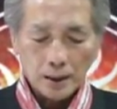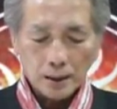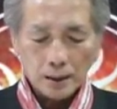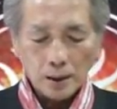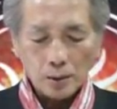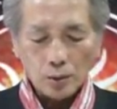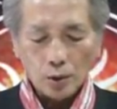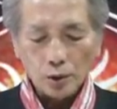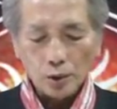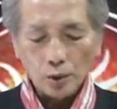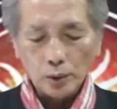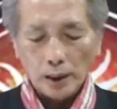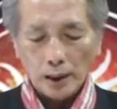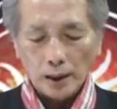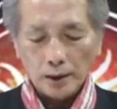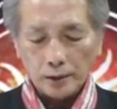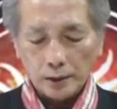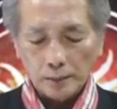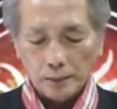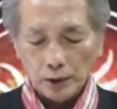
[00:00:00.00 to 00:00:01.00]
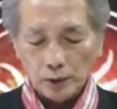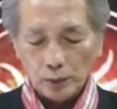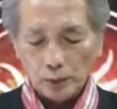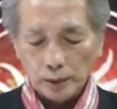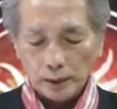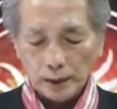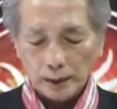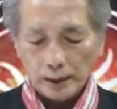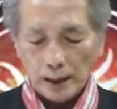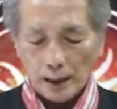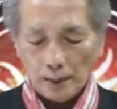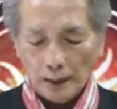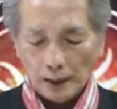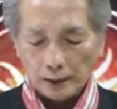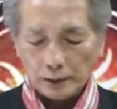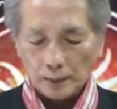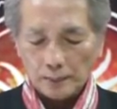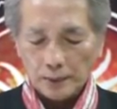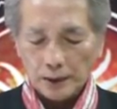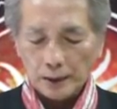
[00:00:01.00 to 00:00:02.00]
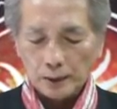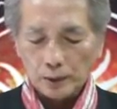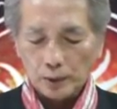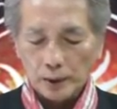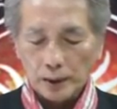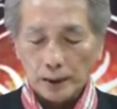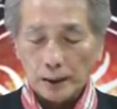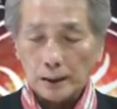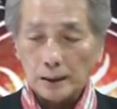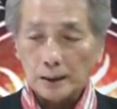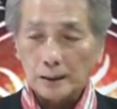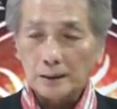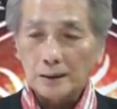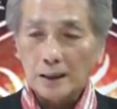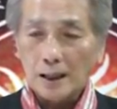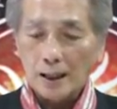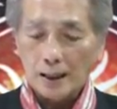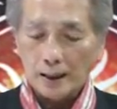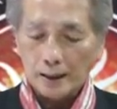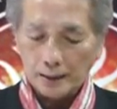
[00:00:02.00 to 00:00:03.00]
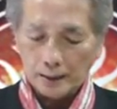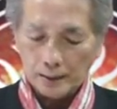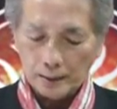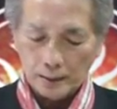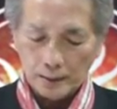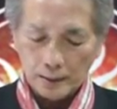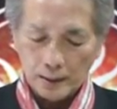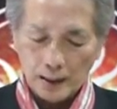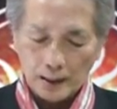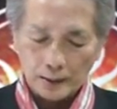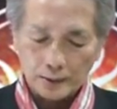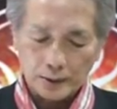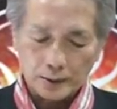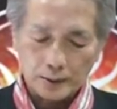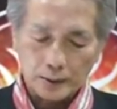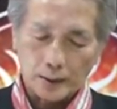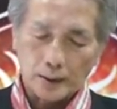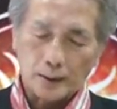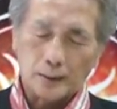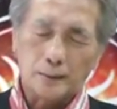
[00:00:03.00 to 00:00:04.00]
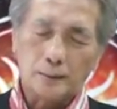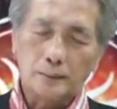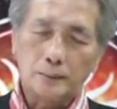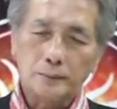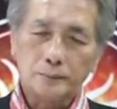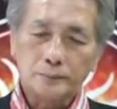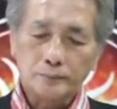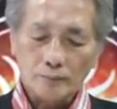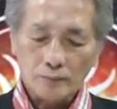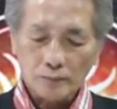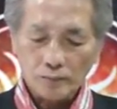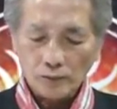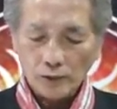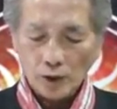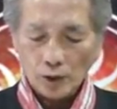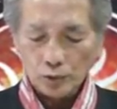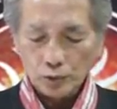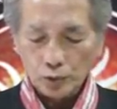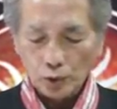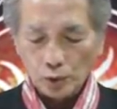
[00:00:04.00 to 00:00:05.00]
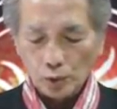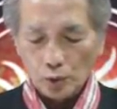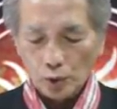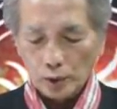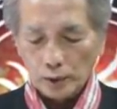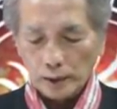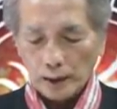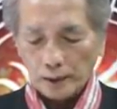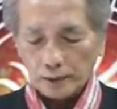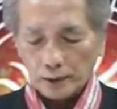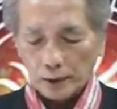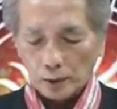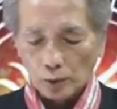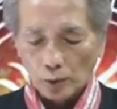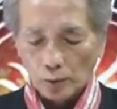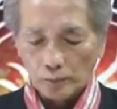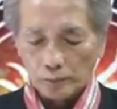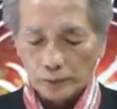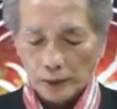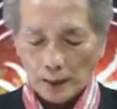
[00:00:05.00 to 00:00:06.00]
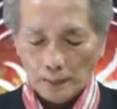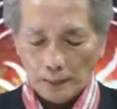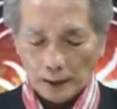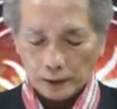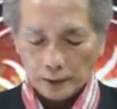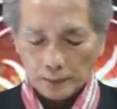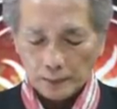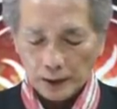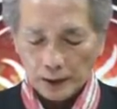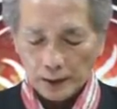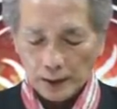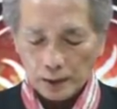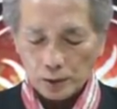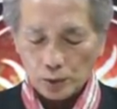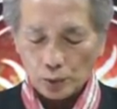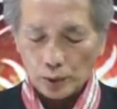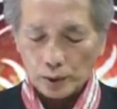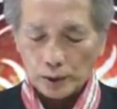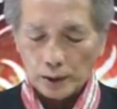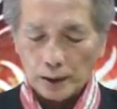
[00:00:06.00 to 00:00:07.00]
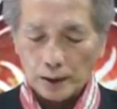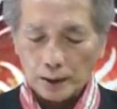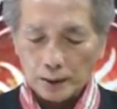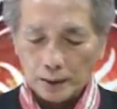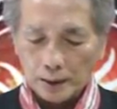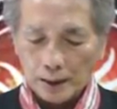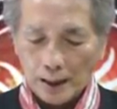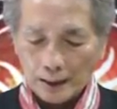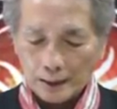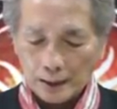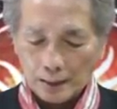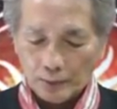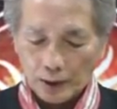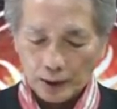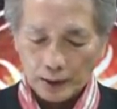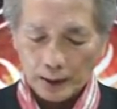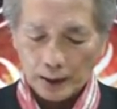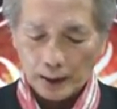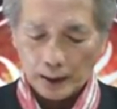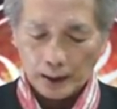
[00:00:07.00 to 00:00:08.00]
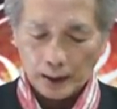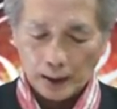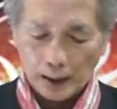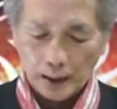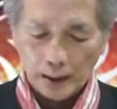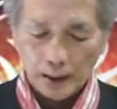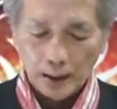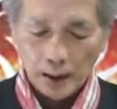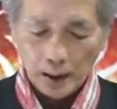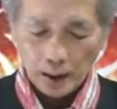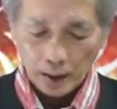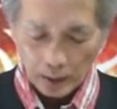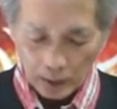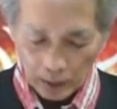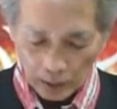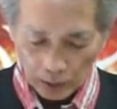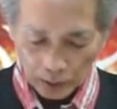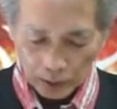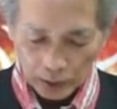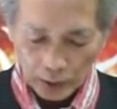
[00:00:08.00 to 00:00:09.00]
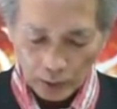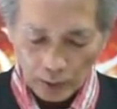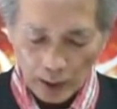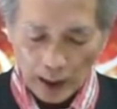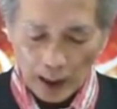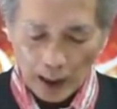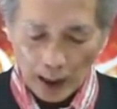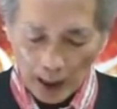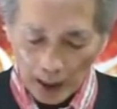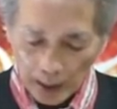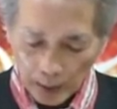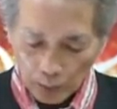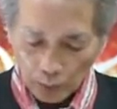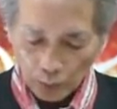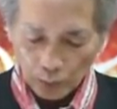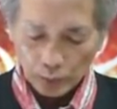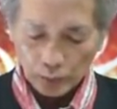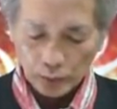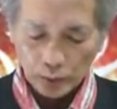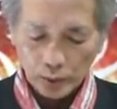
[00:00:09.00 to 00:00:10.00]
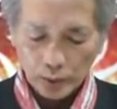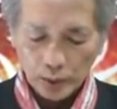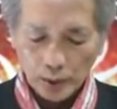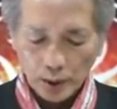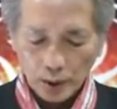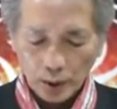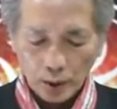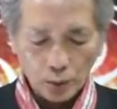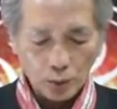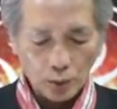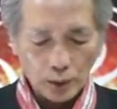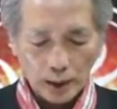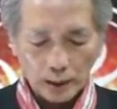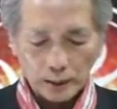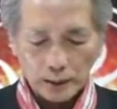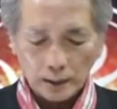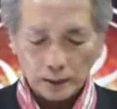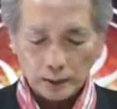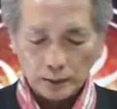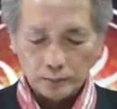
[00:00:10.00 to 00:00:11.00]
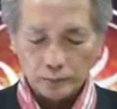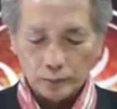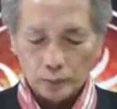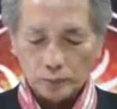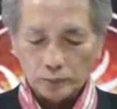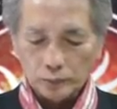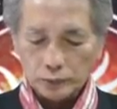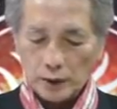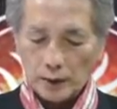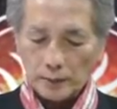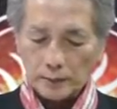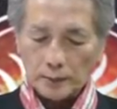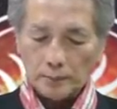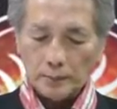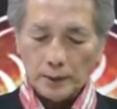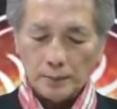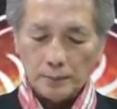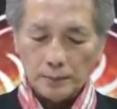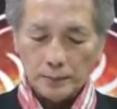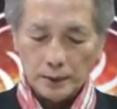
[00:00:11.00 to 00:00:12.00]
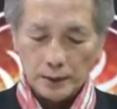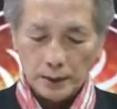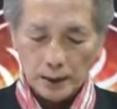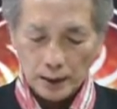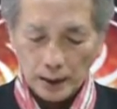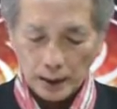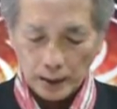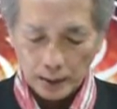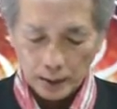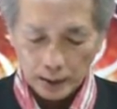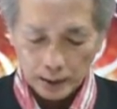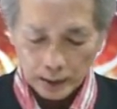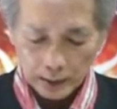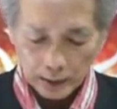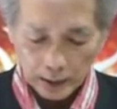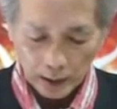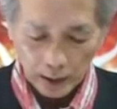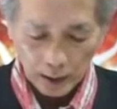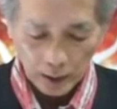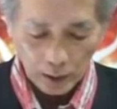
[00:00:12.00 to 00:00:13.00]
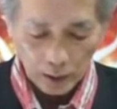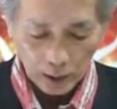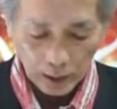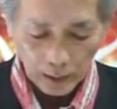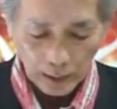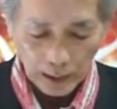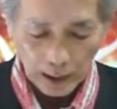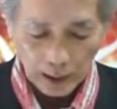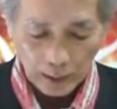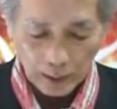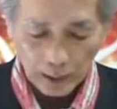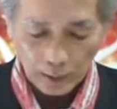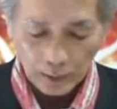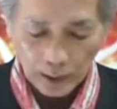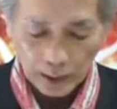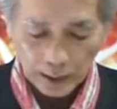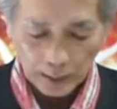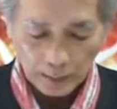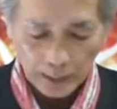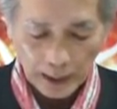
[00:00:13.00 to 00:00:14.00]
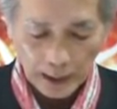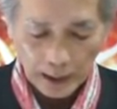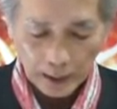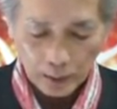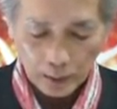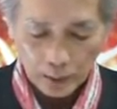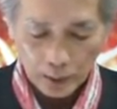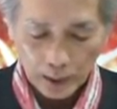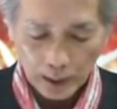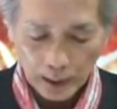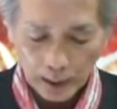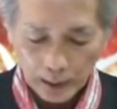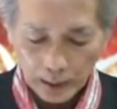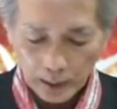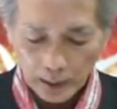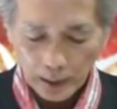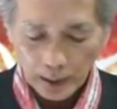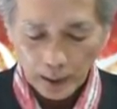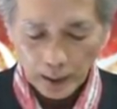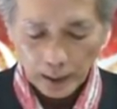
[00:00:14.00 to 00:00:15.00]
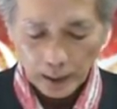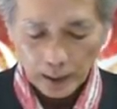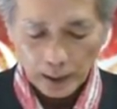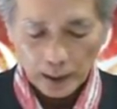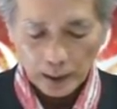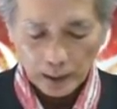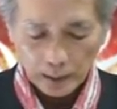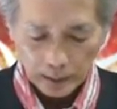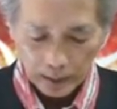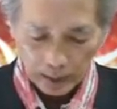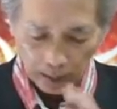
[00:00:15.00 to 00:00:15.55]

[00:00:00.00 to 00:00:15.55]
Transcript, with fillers: ถ้าคนอยู่ในราศีมิถุนนั้นดาวพฤหัสบดีตรงนี้ได้ราชเกณฑ์ ส่วนคนราศีกุมดาวมหาสัดีณจุดนี้คือได้ธรรมเกณฑ์นะก็ถือว่าให้คุณก็ดูแล้วถ้าจะถ้าจะไม่มีอะไรเหลือที่จะรอดเลยแล้วฮะว่าจะไม่ได้คุณนั้นนะฮะ